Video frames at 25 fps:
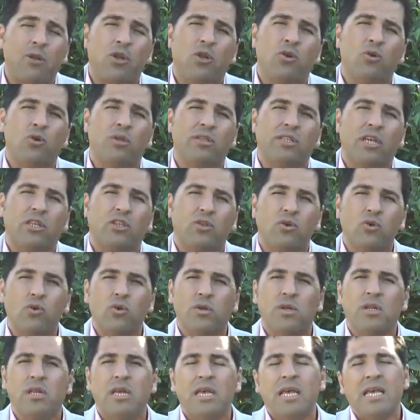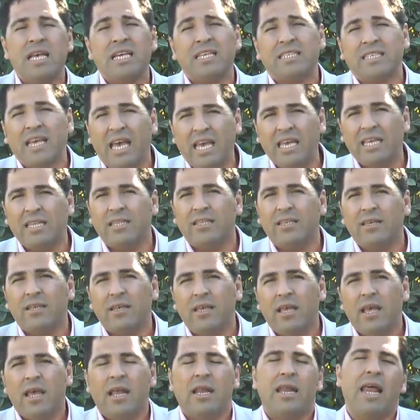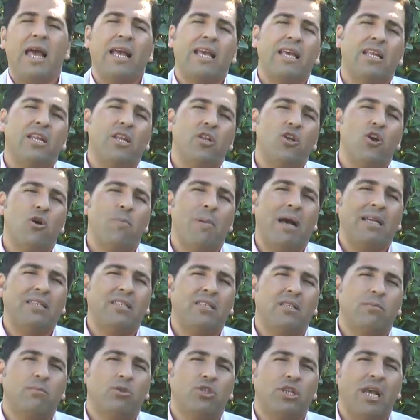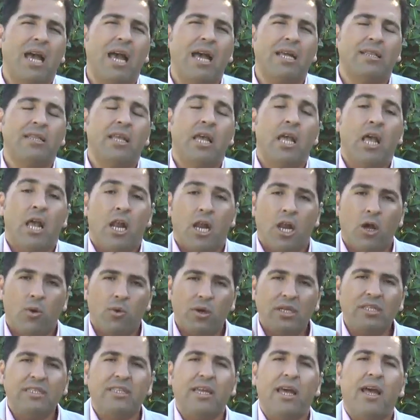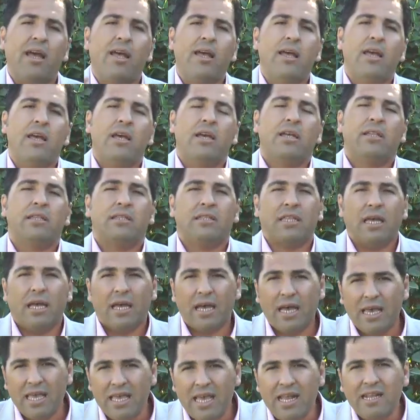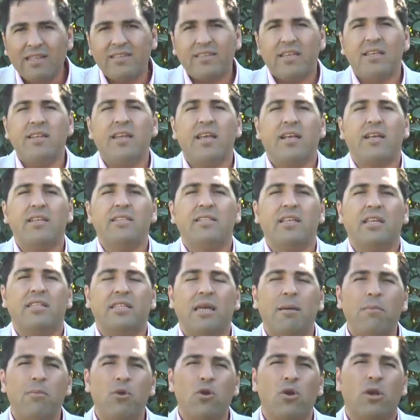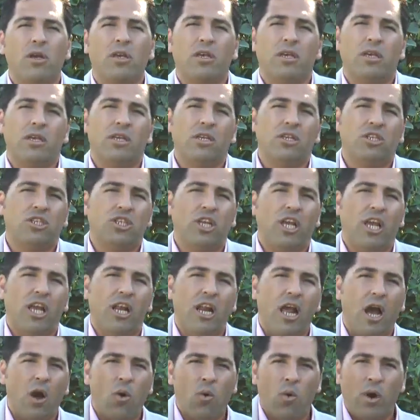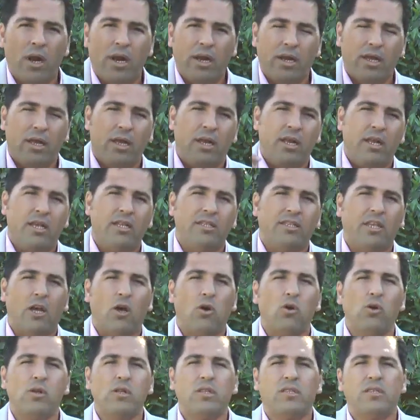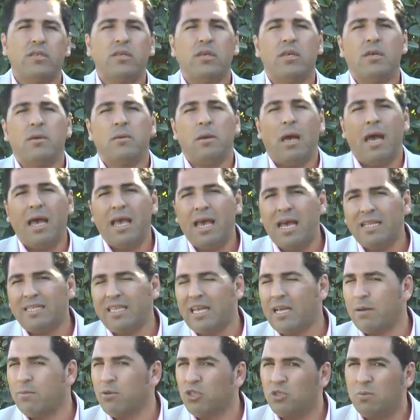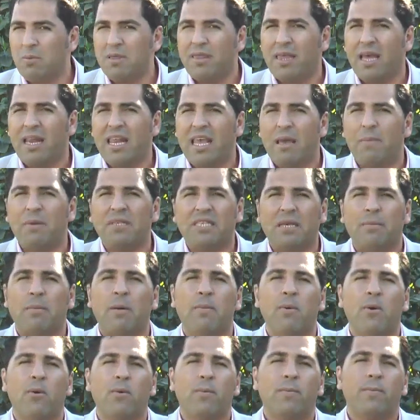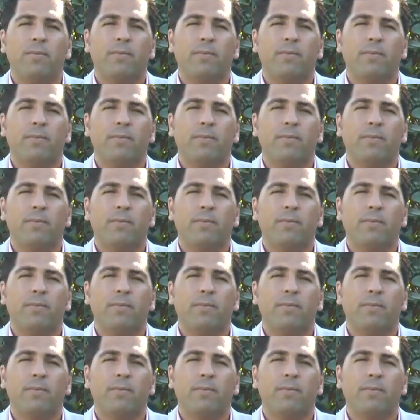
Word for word: من انه انت تكون سعيد لكن اليوم عزيزي المشاهد لو انت تخيلت انك انت تملك الشيء الاول اللي انت قلت حياتك مش مثاليه بسببه